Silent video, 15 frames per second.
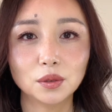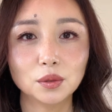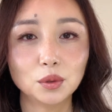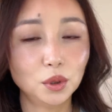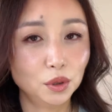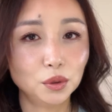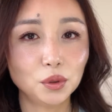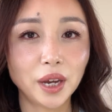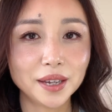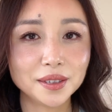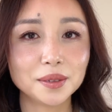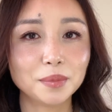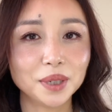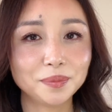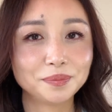所有的女孩
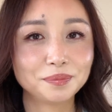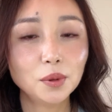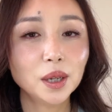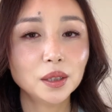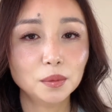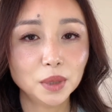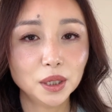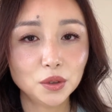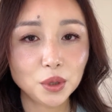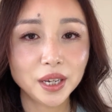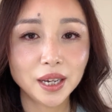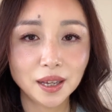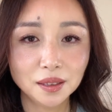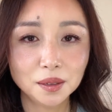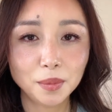子们，希望你们悬
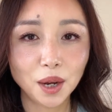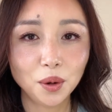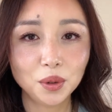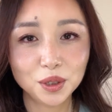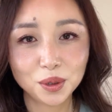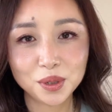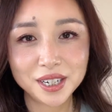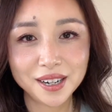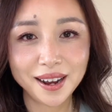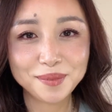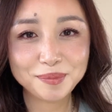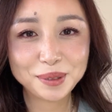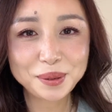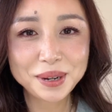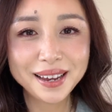崖勒马，回头是岸。
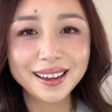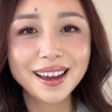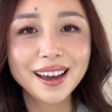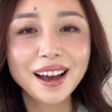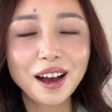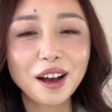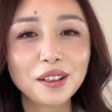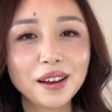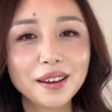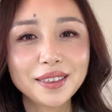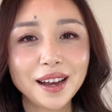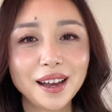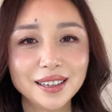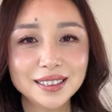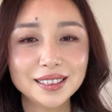OK，好了，
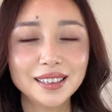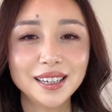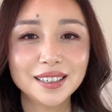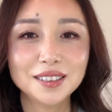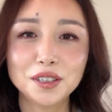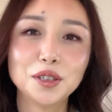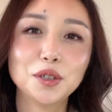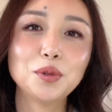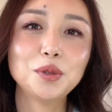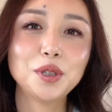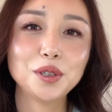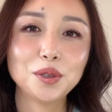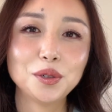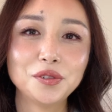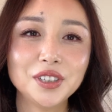那今天这个故
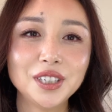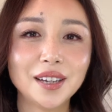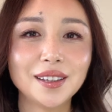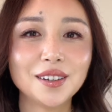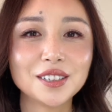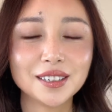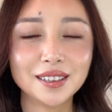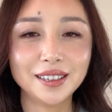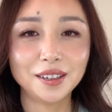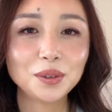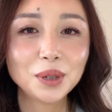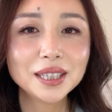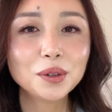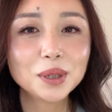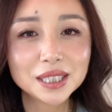事就分享到这里。喜
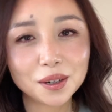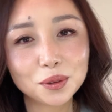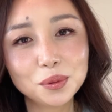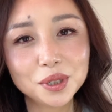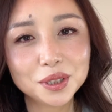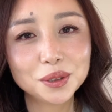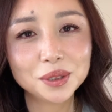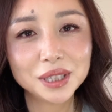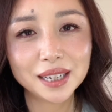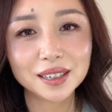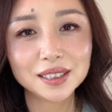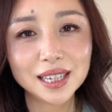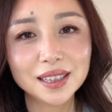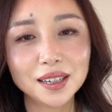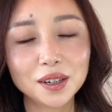欢听我讲故事就点
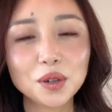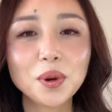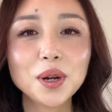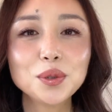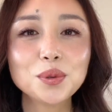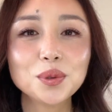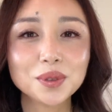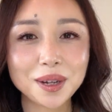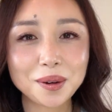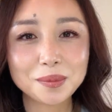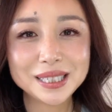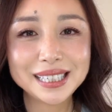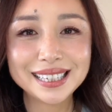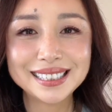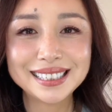个赞，点个关注。那我
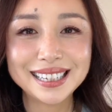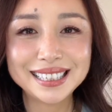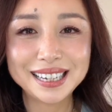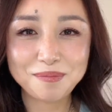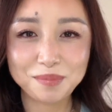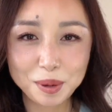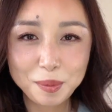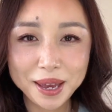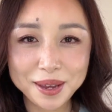们下次再见，拜